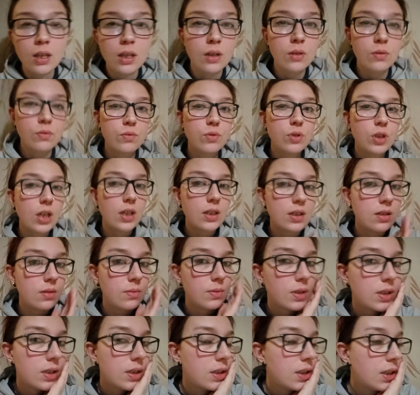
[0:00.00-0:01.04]
в
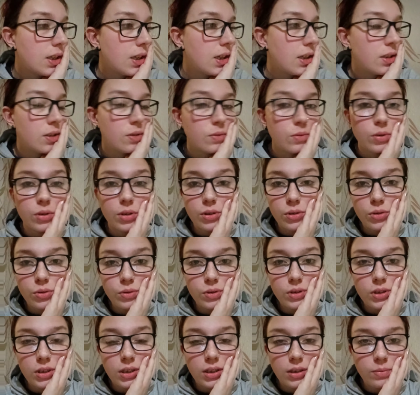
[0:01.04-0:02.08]
ужасном состоянии. Вот
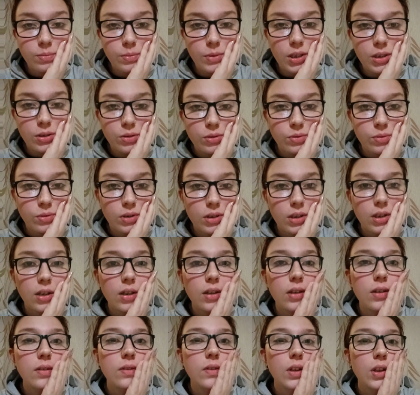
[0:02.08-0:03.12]
хочу сделать маску для
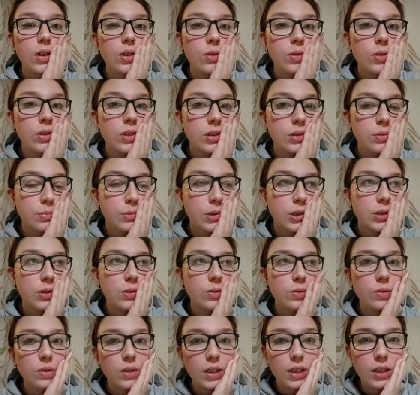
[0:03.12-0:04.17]
волос,
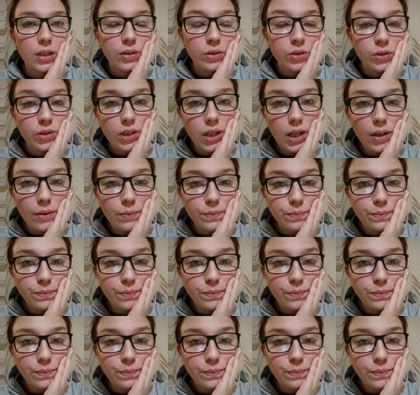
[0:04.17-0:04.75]
маску для лица.